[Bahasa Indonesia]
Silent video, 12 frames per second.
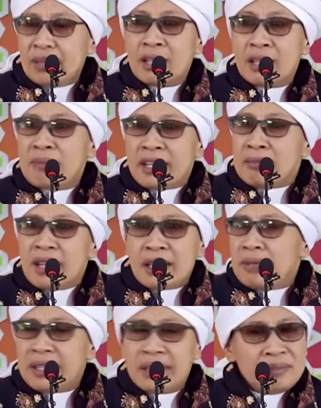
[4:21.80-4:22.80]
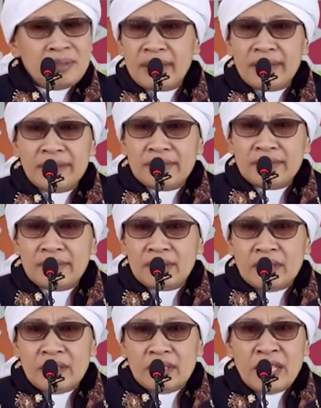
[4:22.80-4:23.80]
Bagi, bagi, bagi, bagi, bagi.
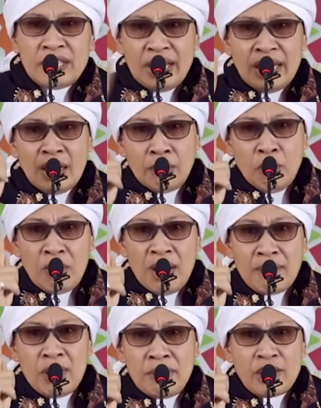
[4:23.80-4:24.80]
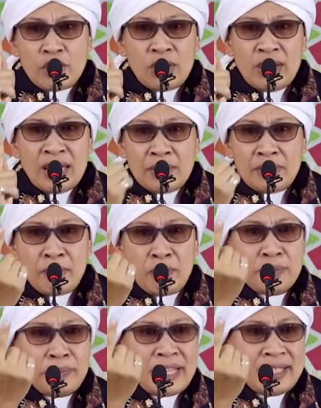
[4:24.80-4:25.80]
Dan jangan mau mengambil milik saudara,
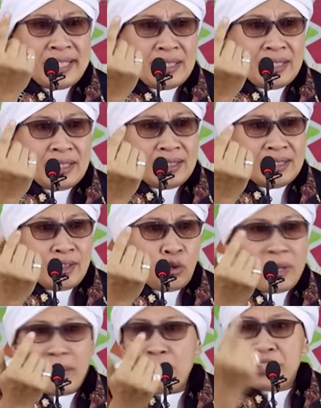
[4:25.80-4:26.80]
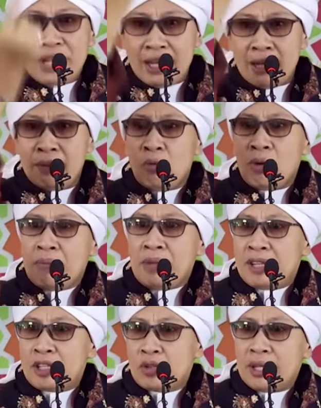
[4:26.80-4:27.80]
biarpun sepeser. Satu rupiah pun jangan mau
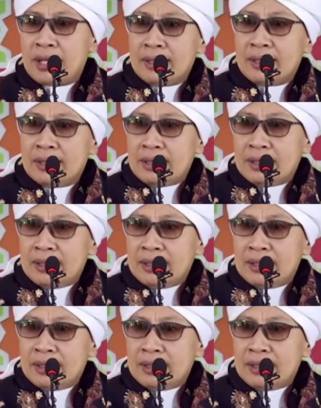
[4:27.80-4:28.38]
mengambil milik saudara.